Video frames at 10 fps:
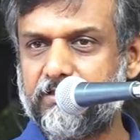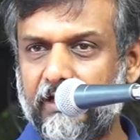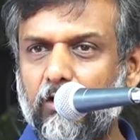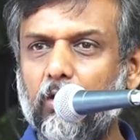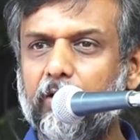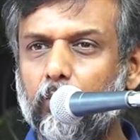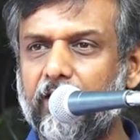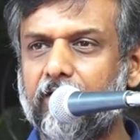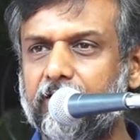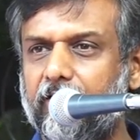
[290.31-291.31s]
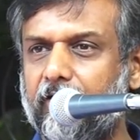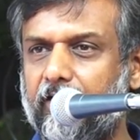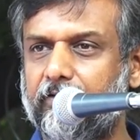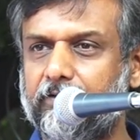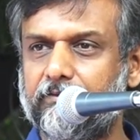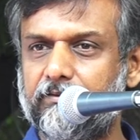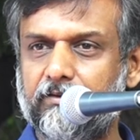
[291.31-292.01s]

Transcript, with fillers: செங்கொடி உயர்ந்து நின்றது